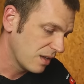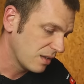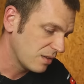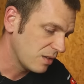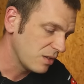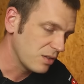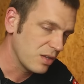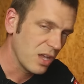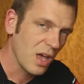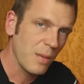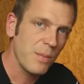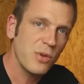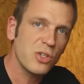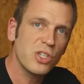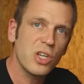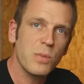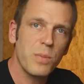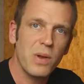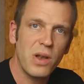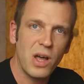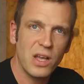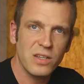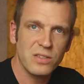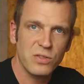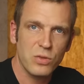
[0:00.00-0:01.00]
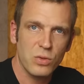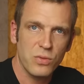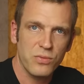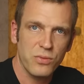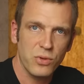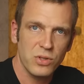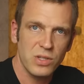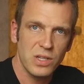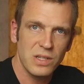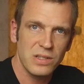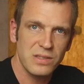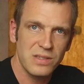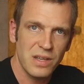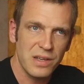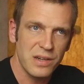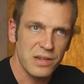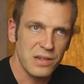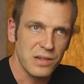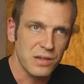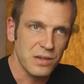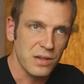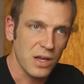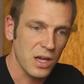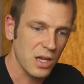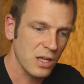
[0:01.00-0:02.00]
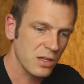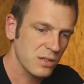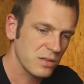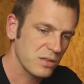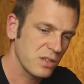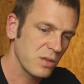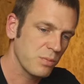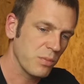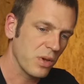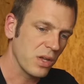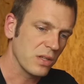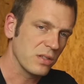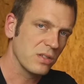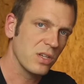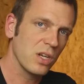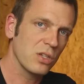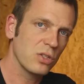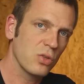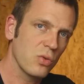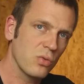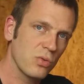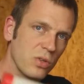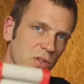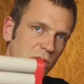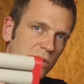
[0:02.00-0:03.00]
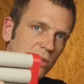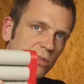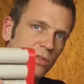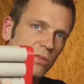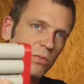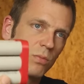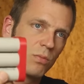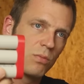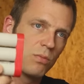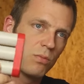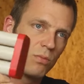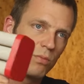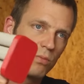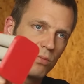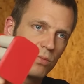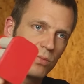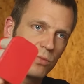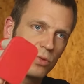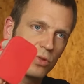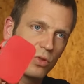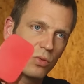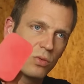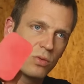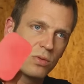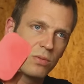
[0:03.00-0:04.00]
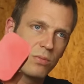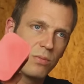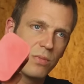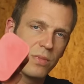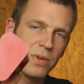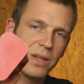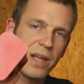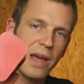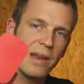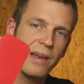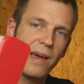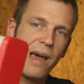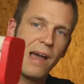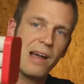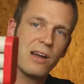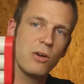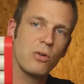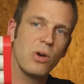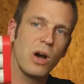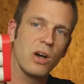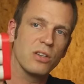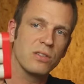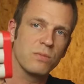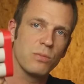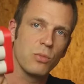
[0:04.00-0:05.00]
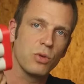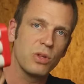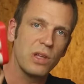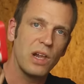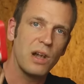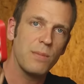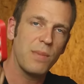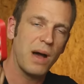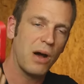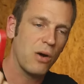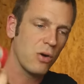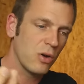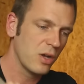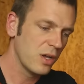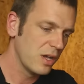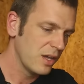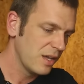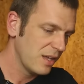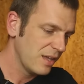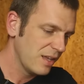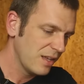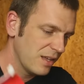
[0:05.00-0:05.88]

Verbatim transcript: die thermische Belastung von den Zellen. Ja, sieht man jetzt hier schon, das ist ein, so ein kleiner Akku aus dem Modellbau.